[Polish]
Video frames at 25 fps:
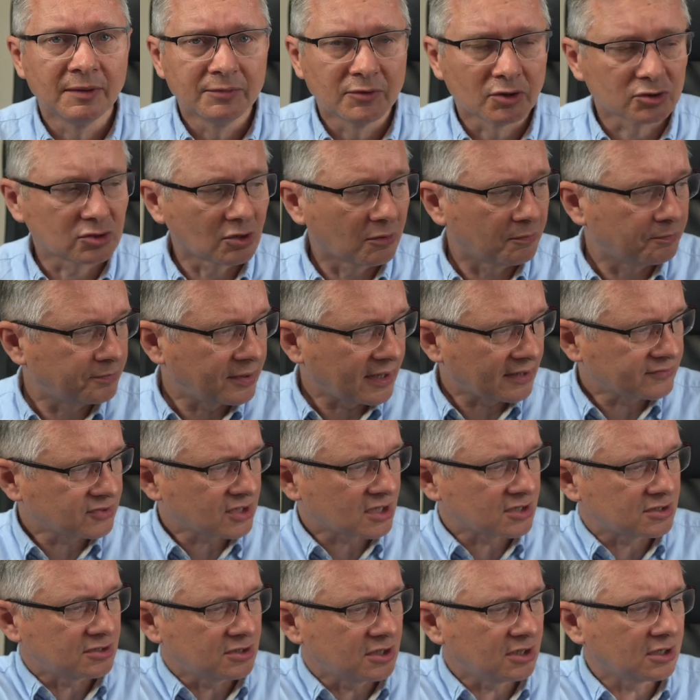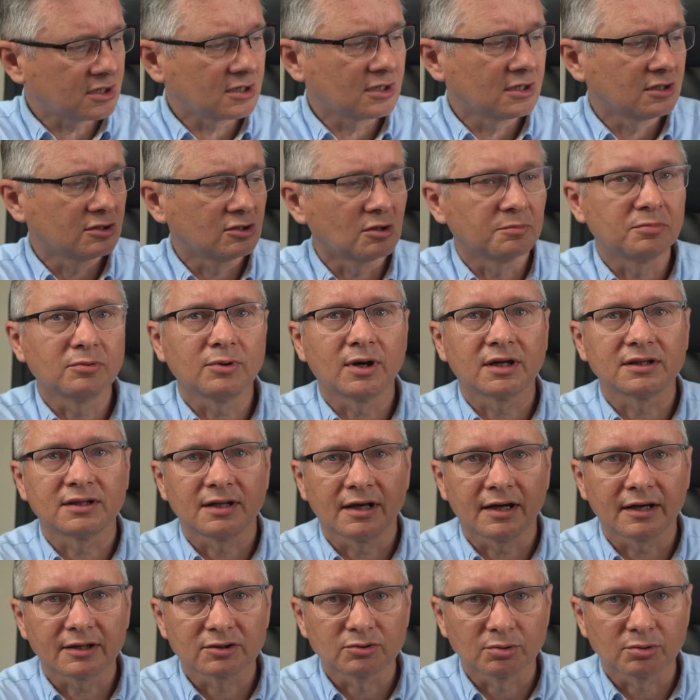no to pierwsza z nich to była ta,